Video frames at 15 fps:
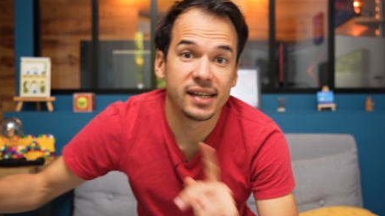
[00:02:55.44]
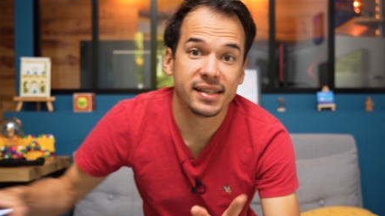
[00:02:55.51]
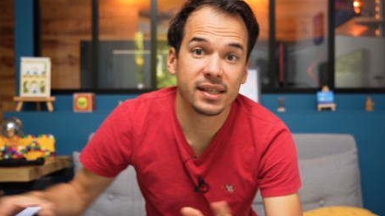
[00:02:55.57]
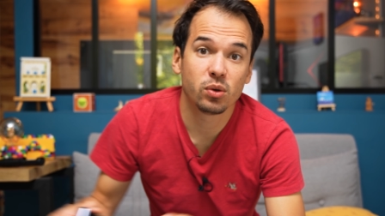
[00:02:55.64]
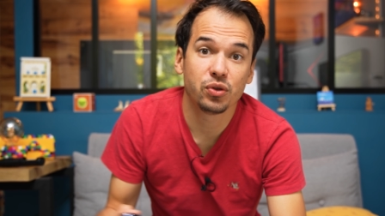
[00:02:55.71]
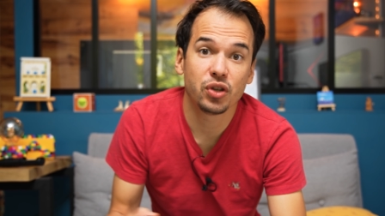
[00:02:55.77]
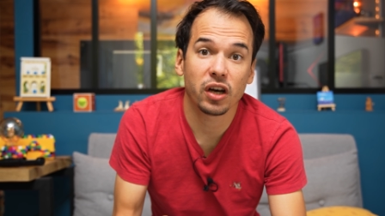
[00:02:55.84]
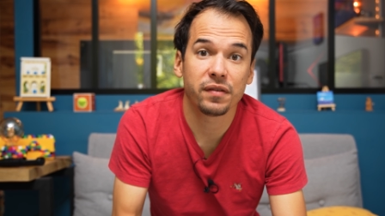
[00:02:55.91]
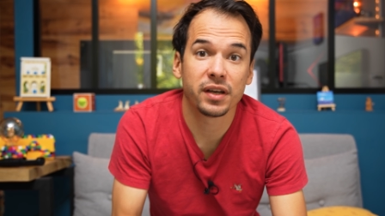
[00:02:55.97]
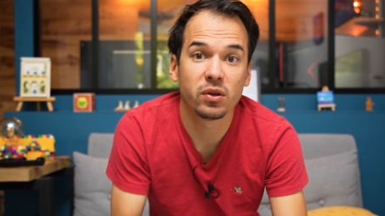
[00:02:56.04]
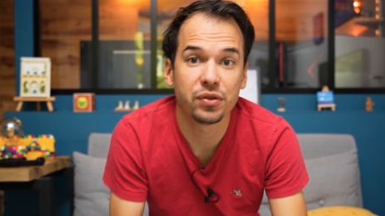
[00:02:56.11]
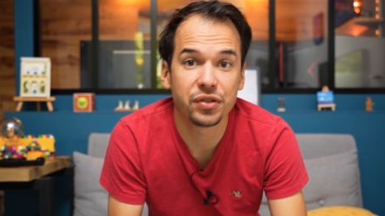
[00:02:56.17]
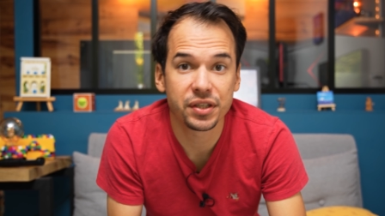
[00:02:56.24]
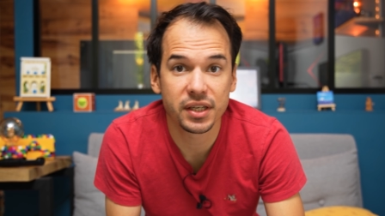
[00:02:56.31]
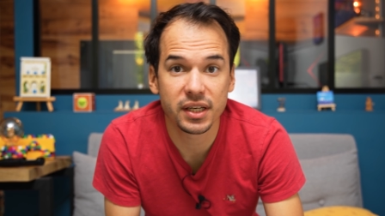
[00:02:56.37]
Les écouteurs viennent
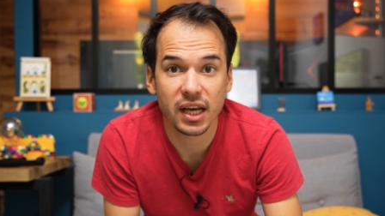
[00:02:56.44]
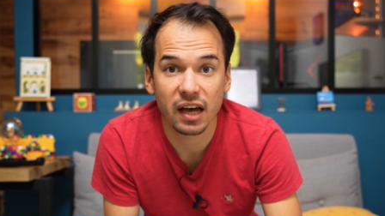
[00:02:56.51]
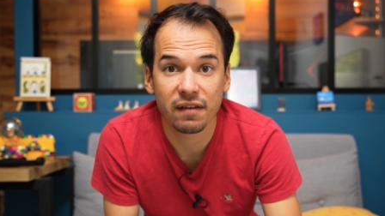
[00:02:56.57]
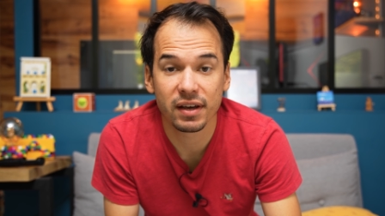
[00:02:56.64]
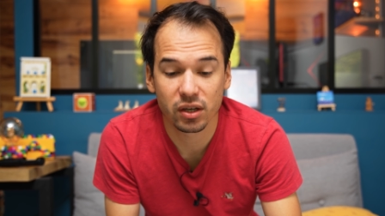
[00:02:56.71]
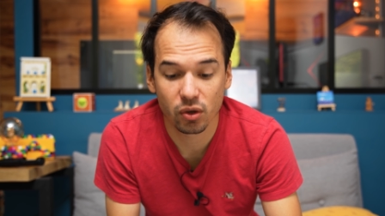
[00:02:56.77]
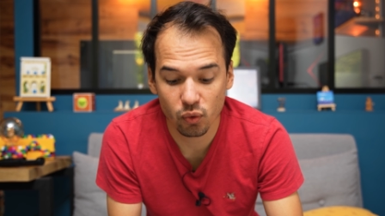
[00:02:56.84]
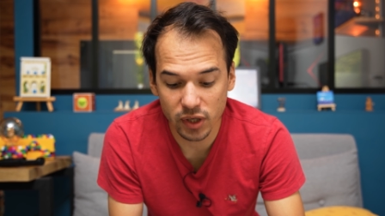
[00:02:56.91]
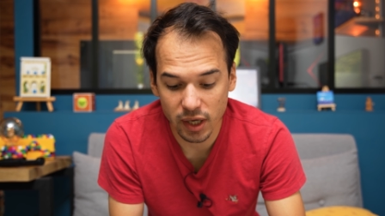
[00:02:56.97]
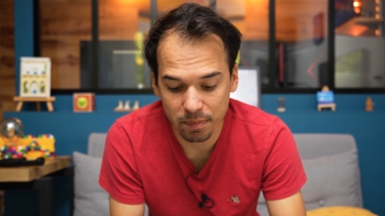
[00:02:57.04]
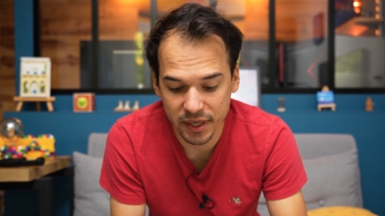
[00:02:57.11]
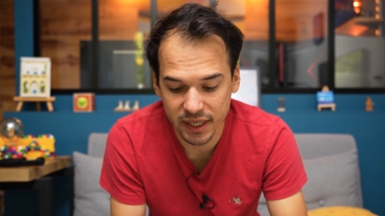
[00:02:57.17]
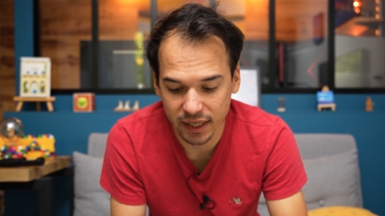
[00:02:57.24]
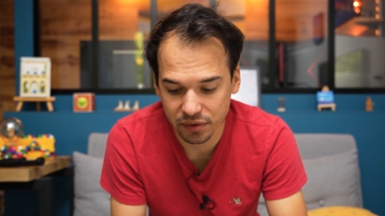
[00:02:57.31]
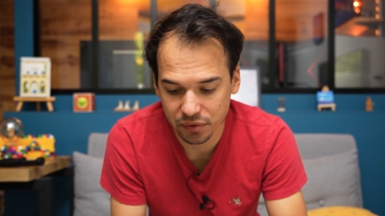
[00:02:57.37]
aussi avec une
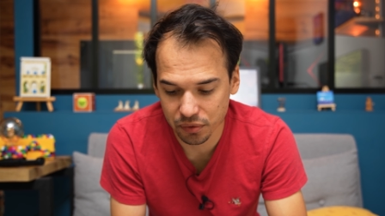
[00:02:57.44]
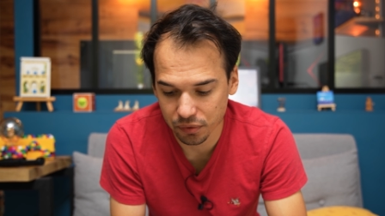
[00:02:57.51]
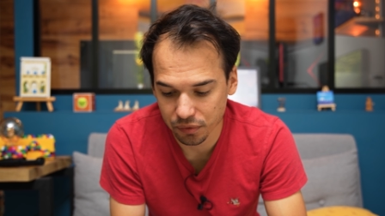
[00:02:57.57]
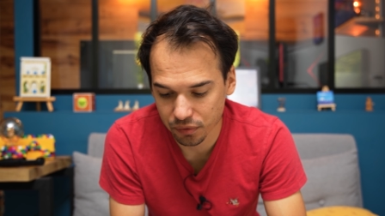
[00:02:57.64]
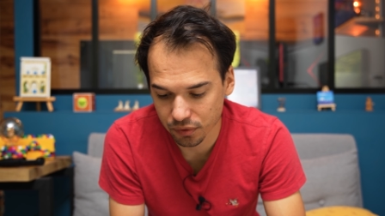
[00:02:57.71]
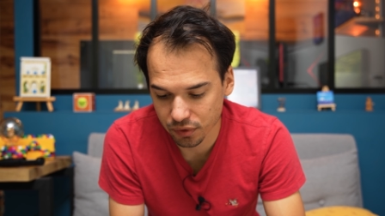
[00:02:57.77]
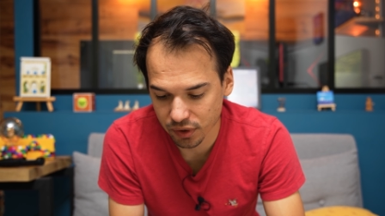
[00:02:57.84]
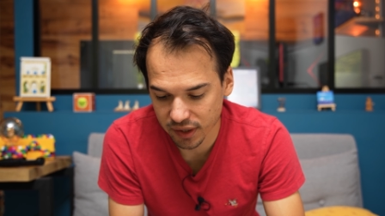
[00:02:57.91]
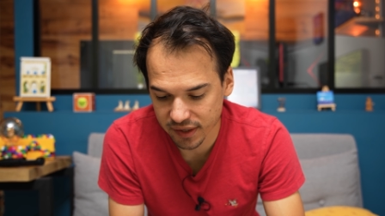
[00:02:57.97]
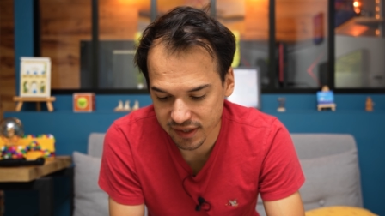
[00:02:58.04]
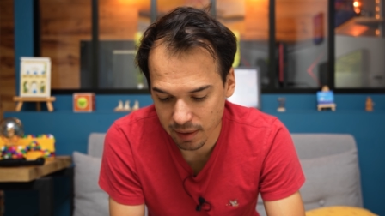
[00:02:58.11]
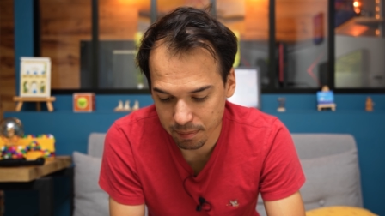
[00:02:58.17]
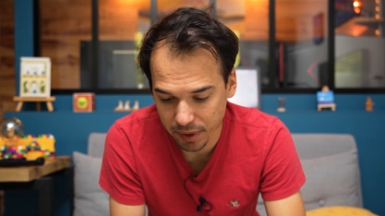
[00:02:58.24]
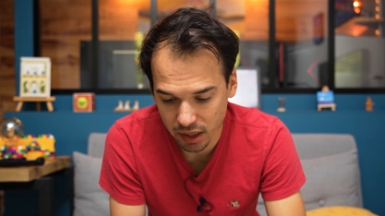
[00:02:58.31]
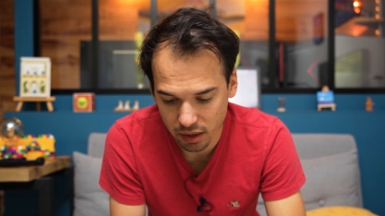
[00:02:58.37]
application qui
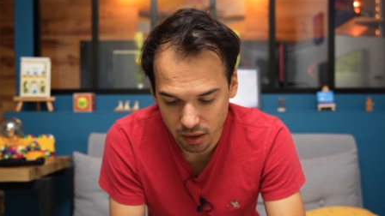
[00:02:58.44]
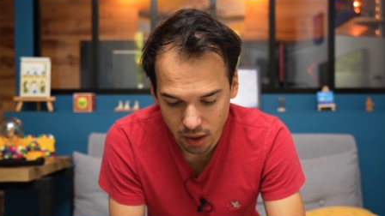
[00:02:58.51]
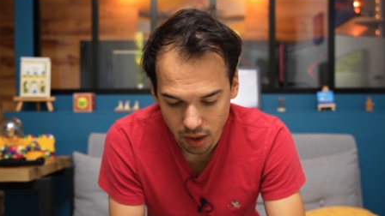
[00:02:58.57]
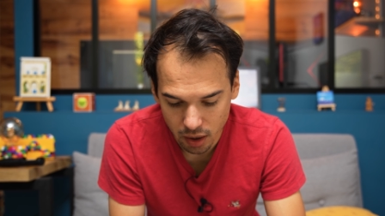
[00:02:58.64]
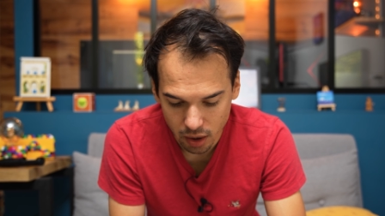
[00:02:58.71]
s'appelle